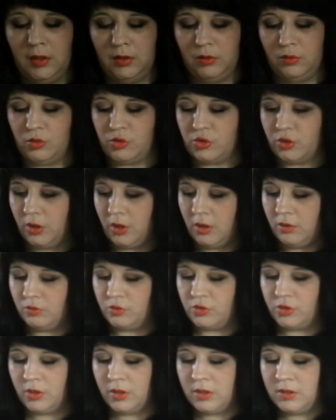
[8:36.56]
Тоже
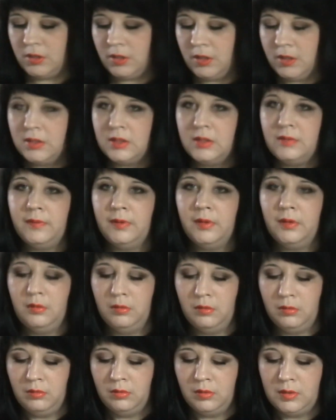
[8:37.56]
хорошее средство,
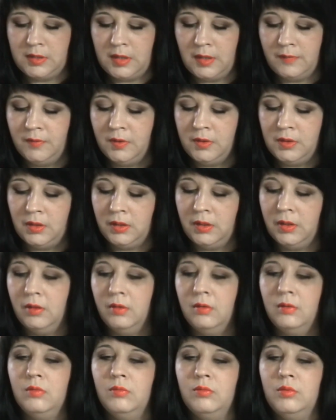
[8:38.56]
э,
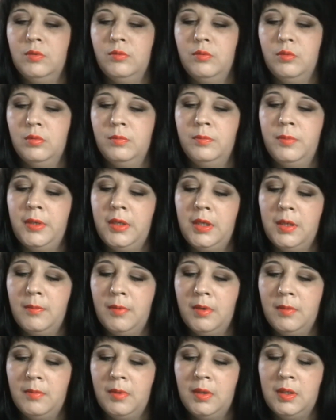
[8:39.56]
сравнительно у него
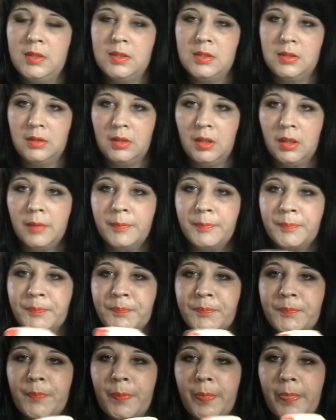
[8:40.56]
приемлемая цена,
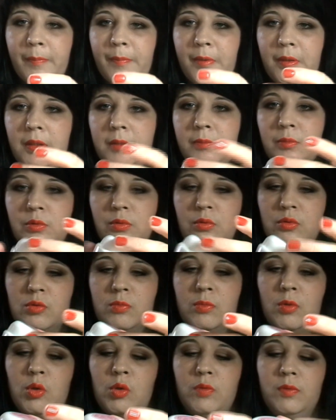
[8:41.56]
поэтому тоже
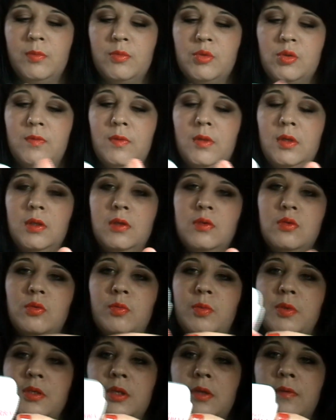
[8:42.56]
могу вам с уверенностью
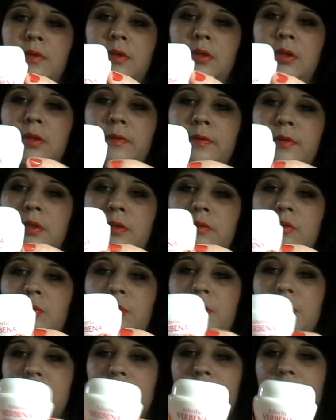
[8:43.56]
посоветовать его
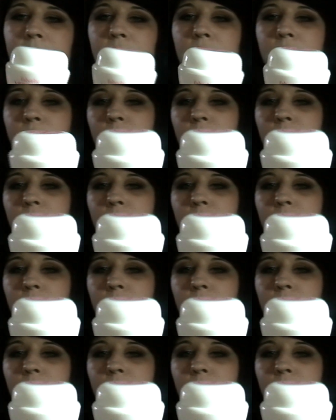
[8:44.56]
поставить